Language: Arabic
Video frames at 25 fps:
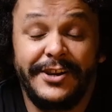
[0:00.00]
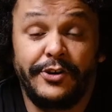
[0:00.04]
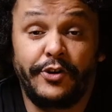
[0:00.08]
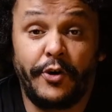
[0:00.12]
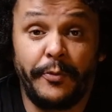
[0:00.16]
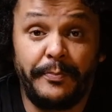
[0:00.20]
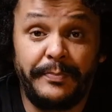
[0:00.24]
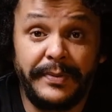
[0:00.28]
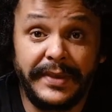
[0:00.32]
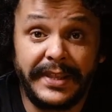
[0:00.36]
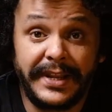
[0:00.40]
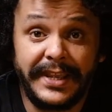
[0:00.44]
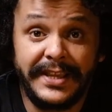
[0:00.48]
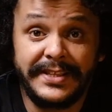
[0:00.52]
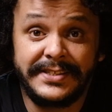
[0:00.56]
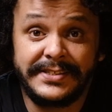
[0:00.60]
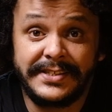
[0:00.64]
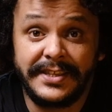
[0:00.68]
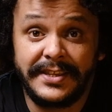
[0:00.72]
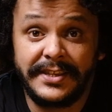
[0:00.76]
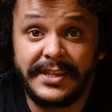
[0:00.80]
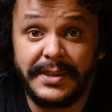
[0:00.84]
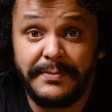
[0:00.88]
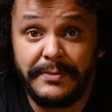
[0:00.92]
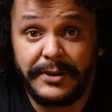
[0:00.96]
الكوبي رايت
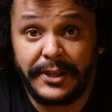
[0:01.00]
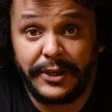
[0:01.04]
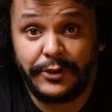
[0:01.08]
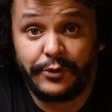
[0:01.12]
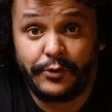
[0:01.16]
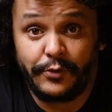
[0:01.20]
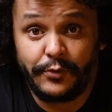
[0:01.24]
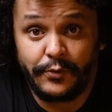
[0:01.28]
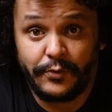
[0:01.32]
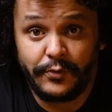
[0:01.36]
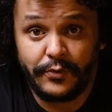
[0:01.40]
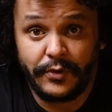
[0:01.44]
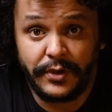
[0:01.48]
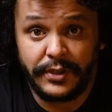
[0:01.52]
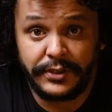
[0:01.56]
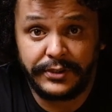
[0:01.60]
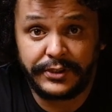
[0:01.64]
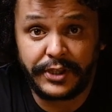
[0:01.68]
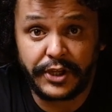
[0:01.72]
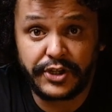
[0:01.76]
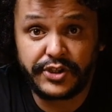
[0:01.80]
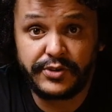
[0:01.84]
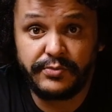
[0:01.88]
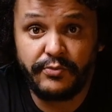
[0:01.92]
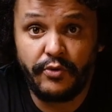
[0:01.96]
كما نقدروا
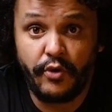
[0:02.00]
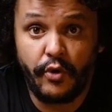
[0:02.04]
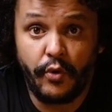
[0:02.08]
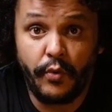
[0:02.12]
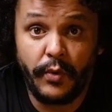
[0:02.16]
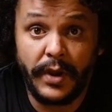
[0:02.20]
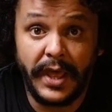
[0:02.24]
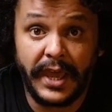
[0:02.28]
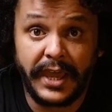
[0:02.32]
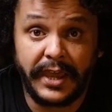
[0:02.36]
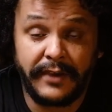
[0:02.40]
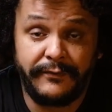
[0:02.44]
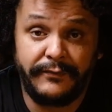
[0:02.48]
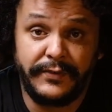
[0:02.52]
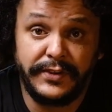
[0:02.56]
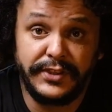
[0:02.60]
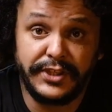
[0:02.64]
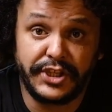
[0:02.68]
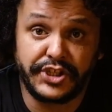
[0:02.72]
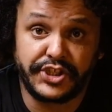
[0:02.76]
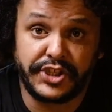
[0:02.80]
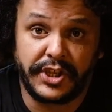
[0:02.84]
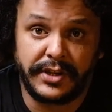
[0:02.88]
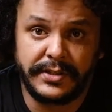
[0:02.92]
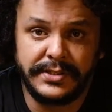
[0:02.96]
نترجموه هو الحق في
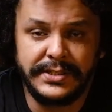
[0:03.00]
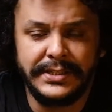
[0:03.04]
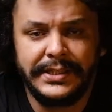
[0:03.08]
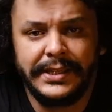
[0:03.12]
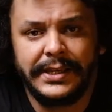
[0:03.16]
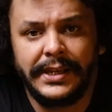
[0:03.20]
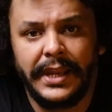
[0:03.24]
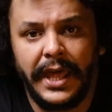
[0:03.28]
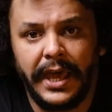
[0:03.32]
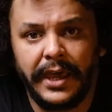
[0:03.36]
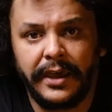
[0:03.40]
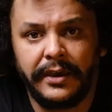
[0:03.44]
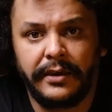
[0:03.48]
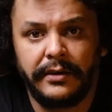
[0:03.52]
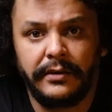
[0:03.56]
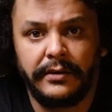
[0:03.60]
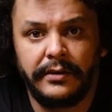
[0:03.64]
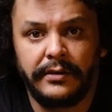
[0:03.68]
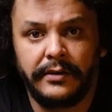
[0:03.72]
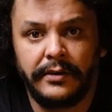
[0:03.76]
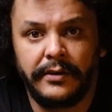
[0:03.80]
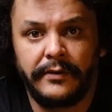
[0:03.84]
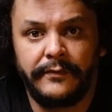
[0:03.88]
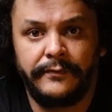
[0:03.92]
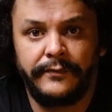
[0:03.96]
النشر تعطيك الحق
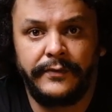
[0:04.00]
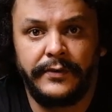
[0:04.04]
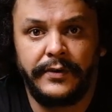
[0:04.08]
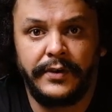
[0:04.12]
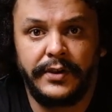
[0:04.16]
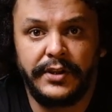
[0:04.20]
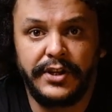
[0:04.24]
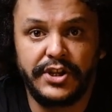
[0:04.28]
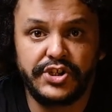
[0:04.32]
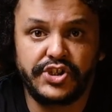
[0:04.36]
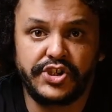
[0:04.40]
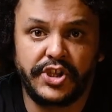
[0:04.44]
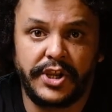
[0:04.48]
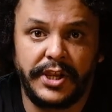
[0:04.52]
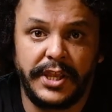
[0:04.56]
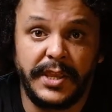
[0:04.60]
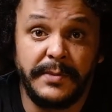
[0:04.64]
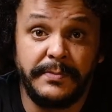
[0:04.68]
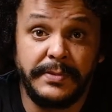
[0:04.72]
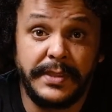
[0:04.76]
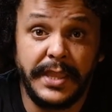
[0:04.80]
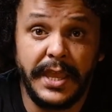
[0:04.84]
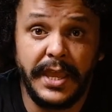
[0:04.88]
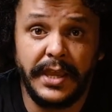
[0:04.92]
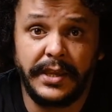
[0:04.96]
في نشر
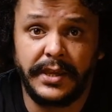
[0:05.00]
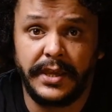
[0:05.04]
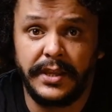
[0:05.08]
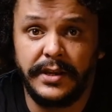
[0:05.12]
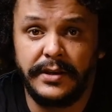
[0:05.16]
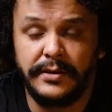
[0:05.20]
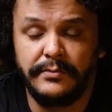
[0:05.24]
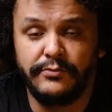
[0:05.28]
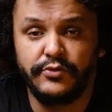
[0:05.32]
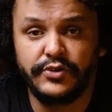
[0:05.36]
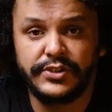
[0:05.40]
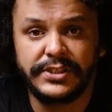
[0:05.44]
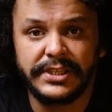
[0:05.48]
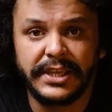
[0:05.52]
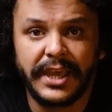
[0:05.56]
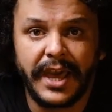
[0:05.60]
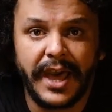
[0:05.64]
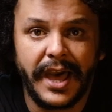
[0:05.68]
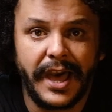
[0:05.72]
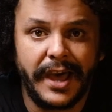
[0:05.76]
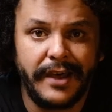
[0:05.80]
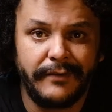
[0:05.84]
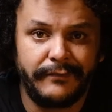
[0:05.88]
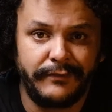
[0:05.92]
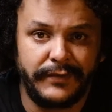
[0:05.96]
ابداع كان
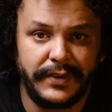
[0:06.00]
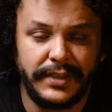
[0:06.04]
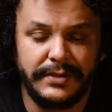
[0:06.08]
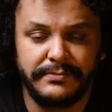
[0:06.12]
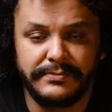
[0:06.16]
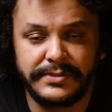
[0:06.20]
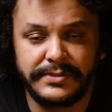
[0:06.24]
موسيقى فيلم